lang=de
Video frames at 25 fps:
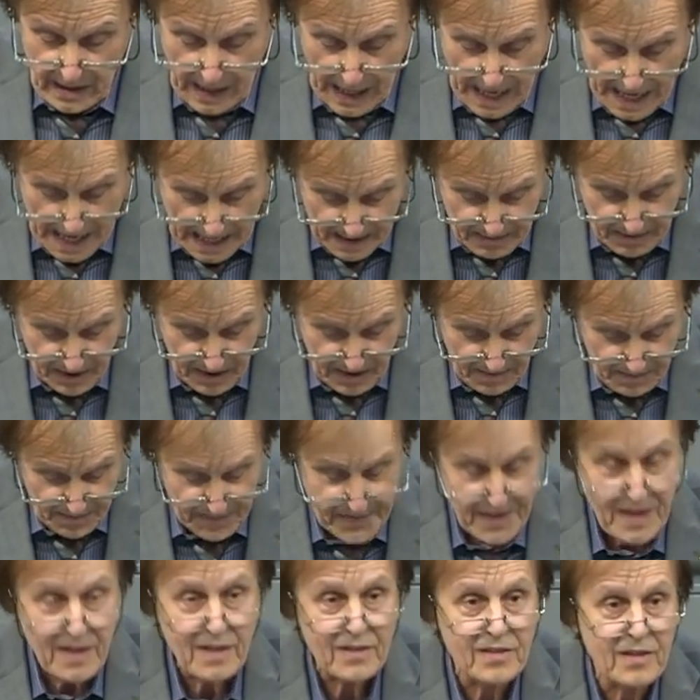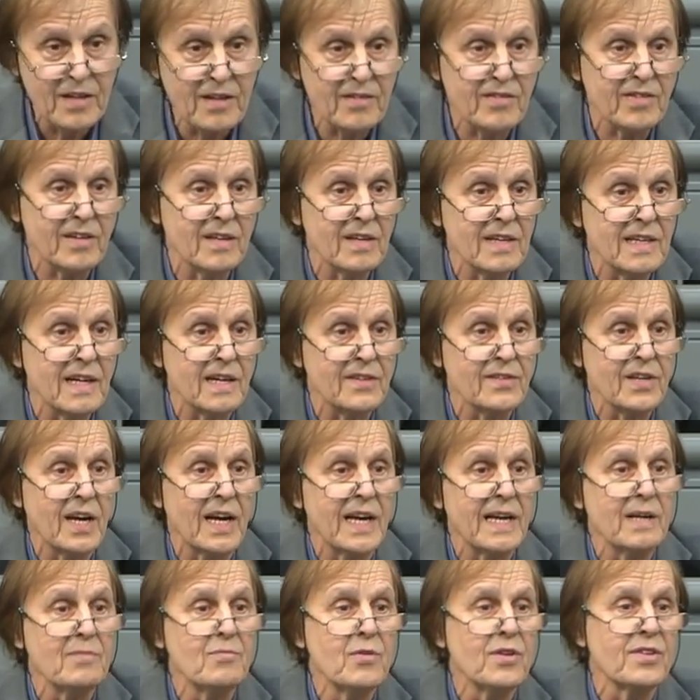Aber diese
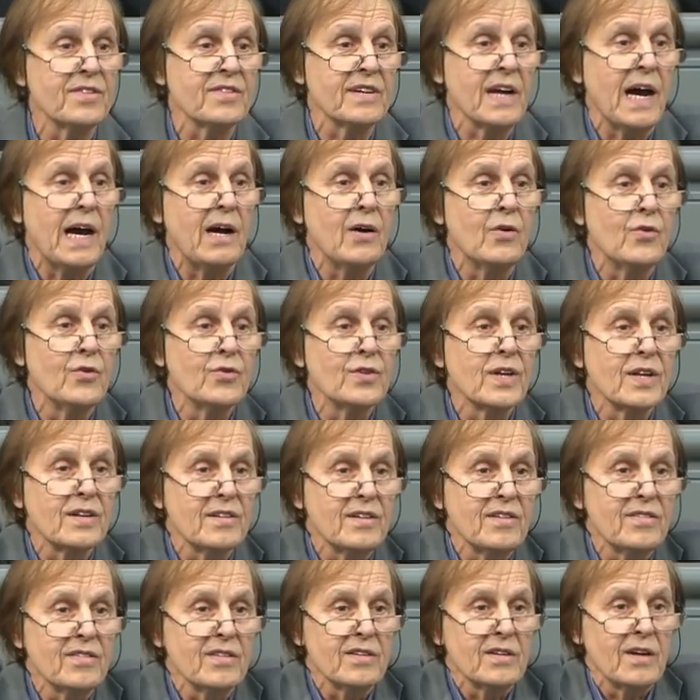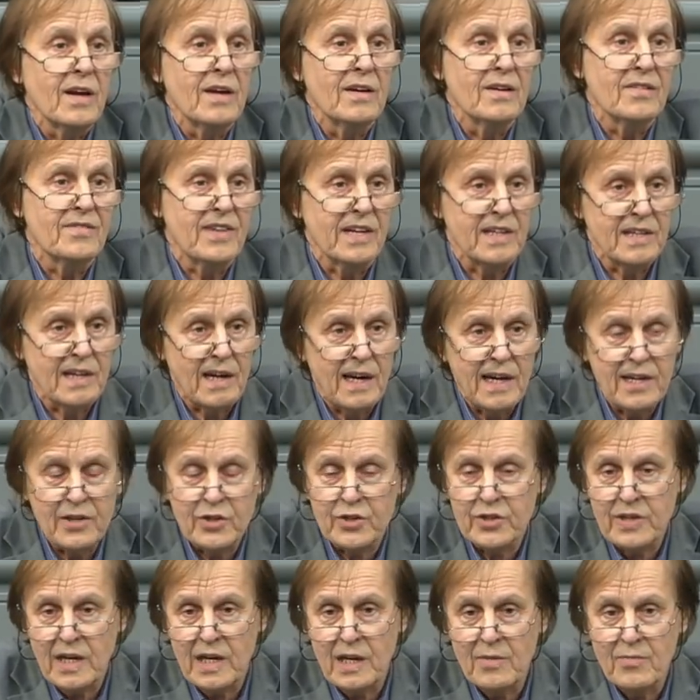Kartei müsste auch oder diese zentrale
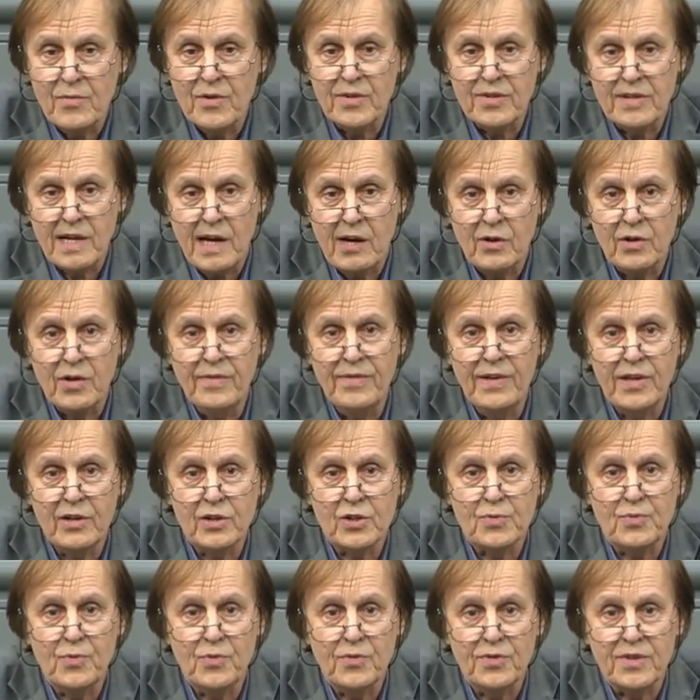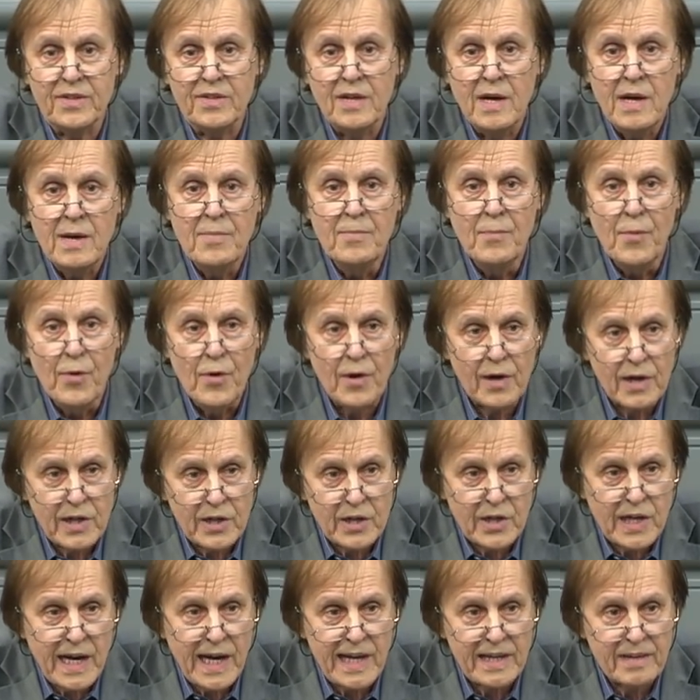Stelle müsste auch eine
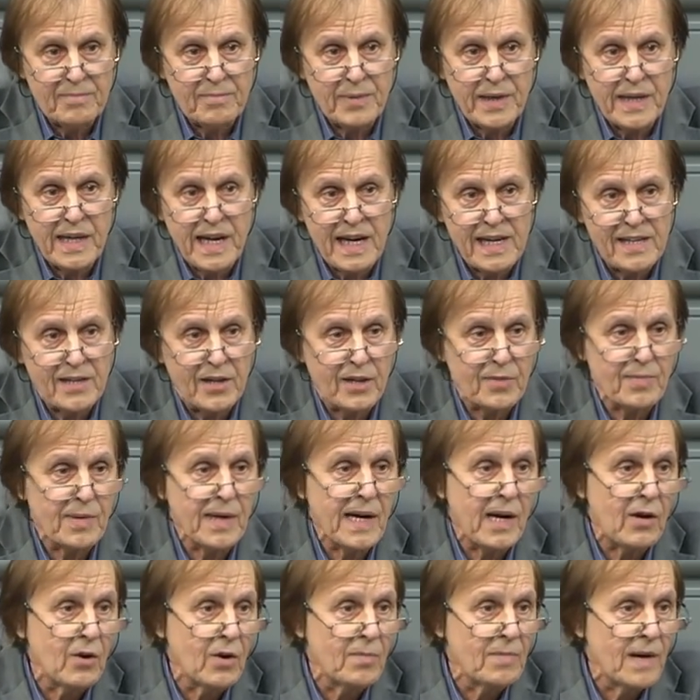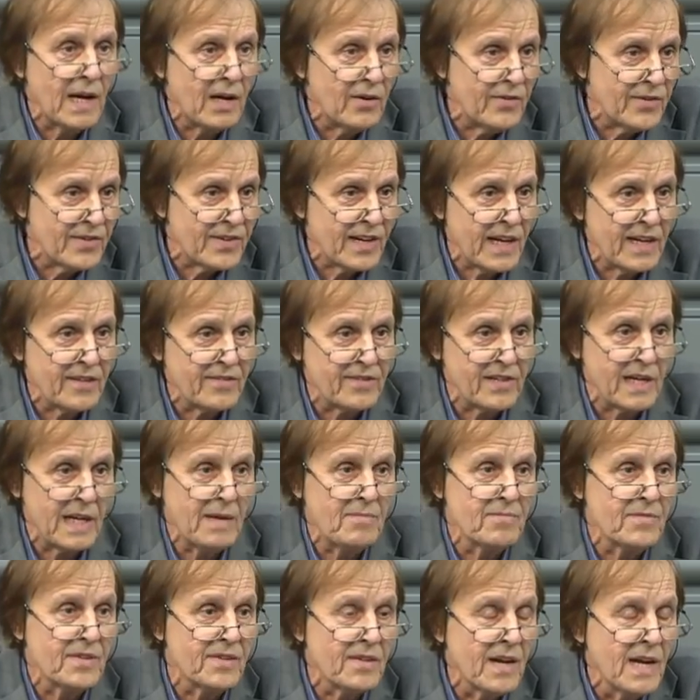Widerspruchsmöglichkeit beinhalten, dass man auch im Laufe seines
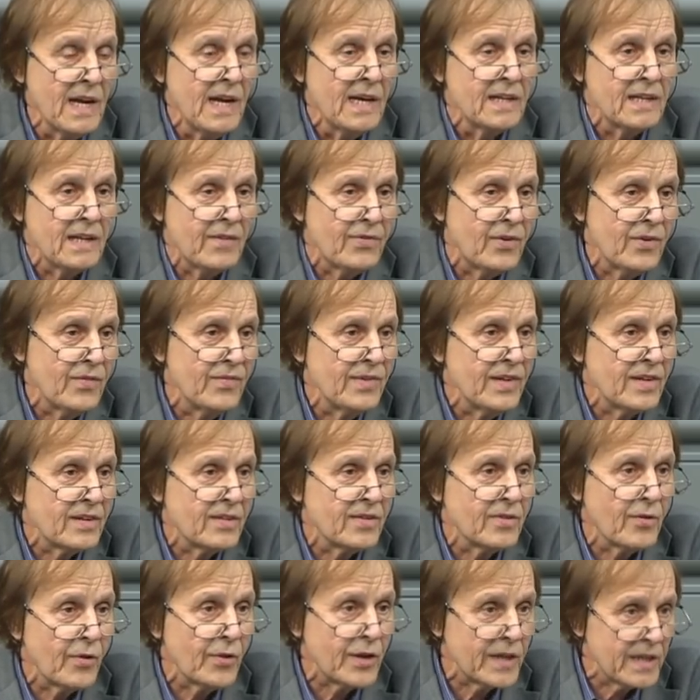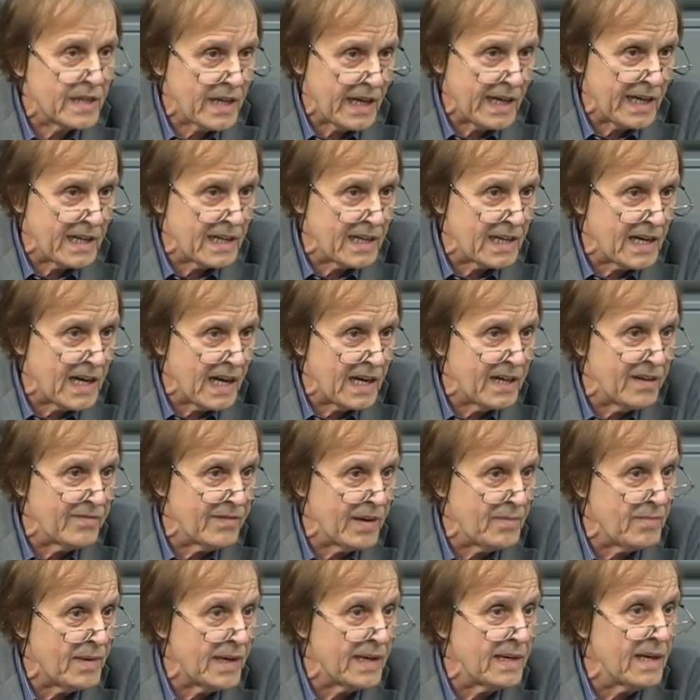Lebens davon wieder zurücktreten kann,
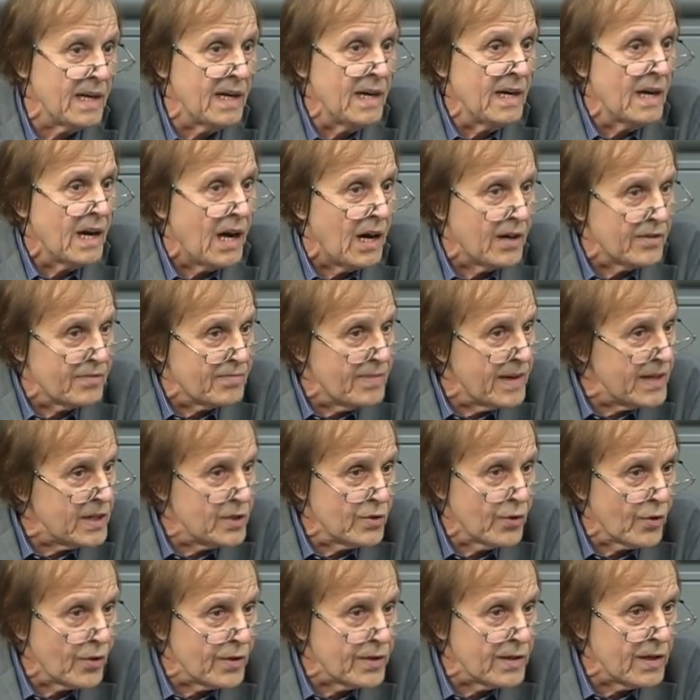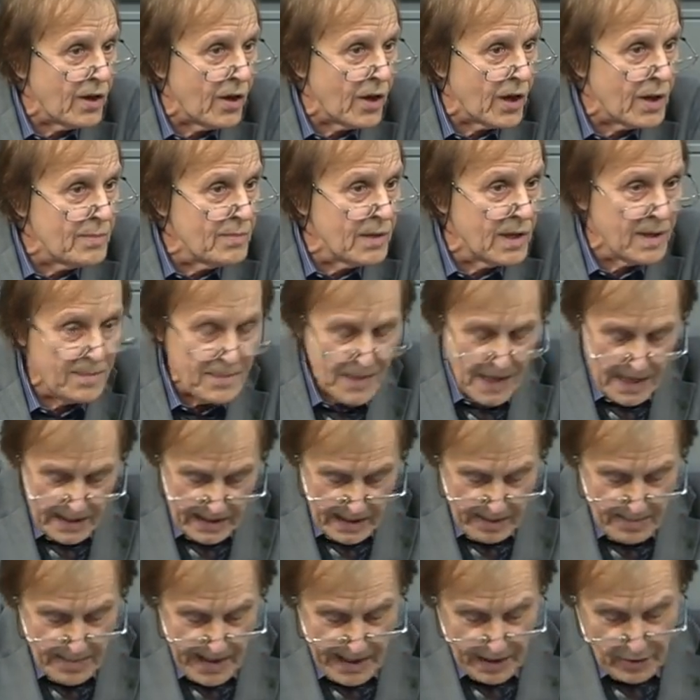wenn man aus welchen Gründen auch immer
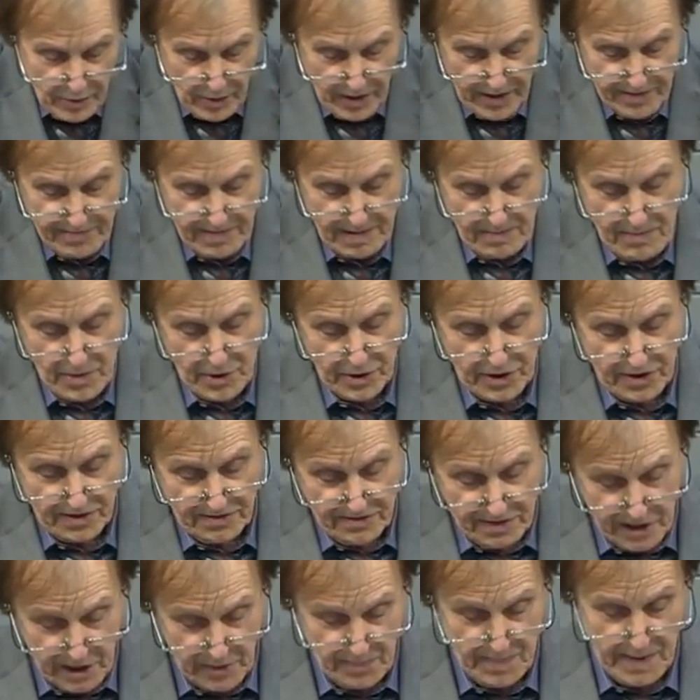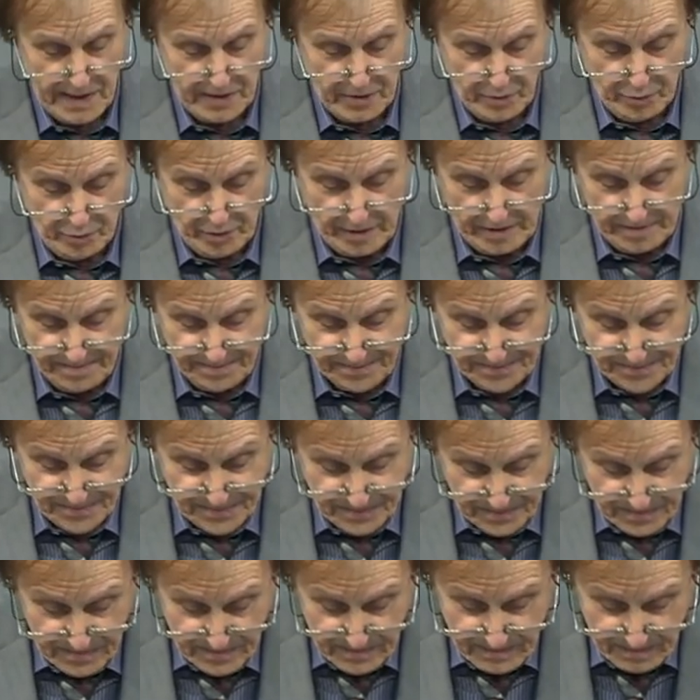der Meinung ist, man möchte es nicht mehr tun.
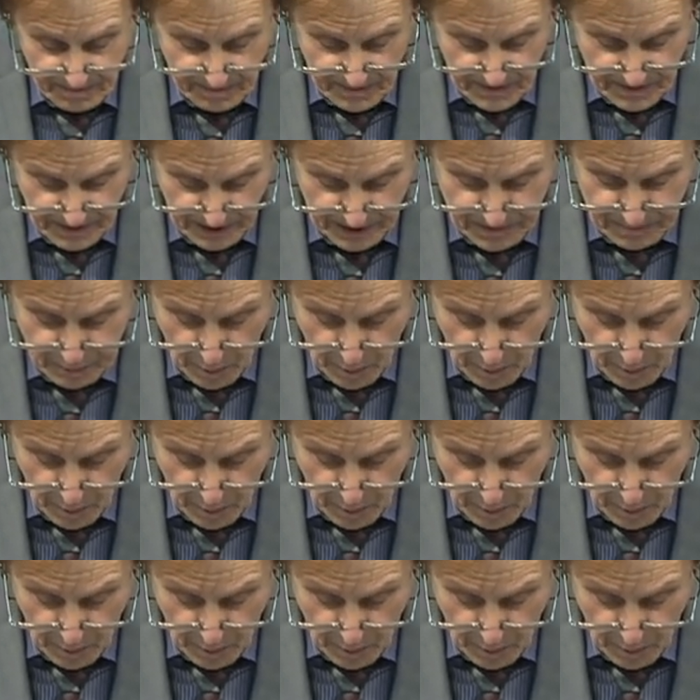Das